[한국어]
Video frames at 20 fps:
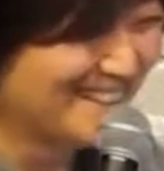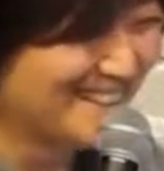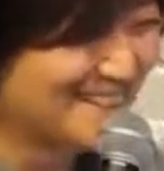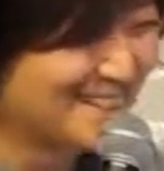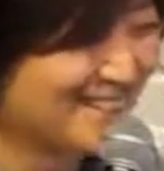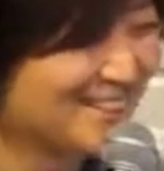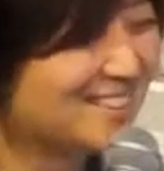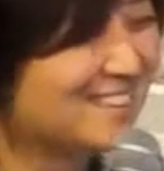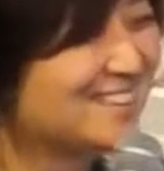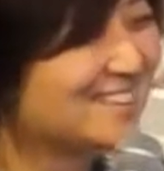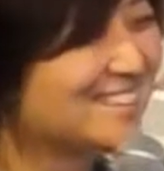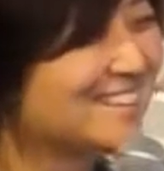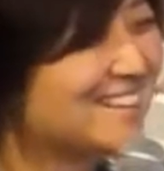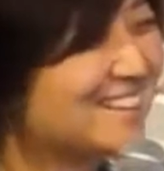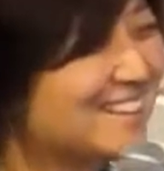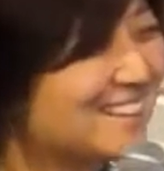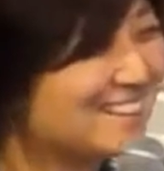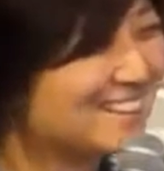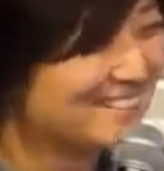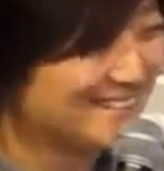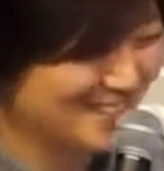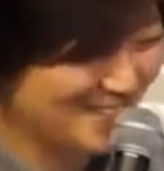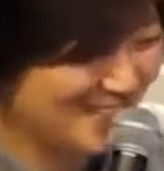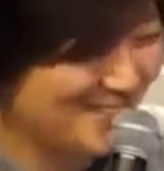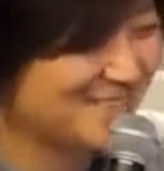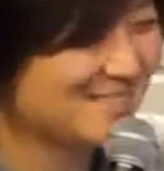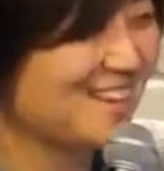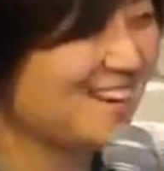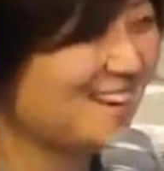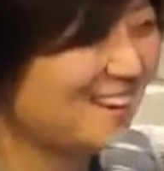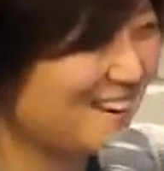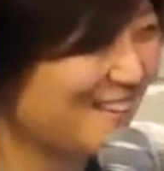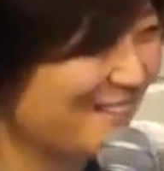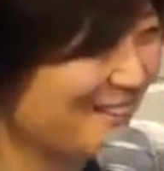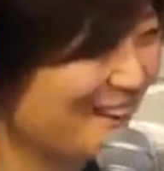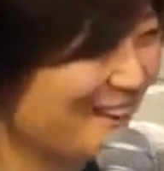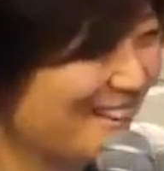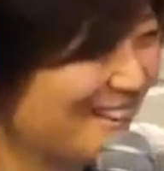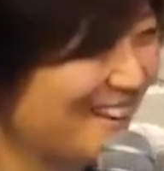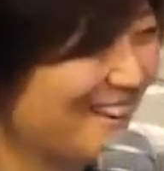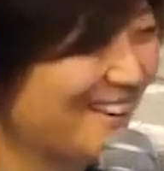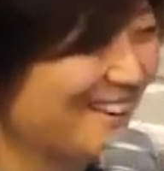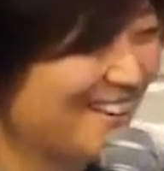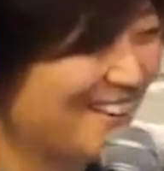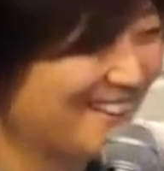저는 영생을 할 것 같아요.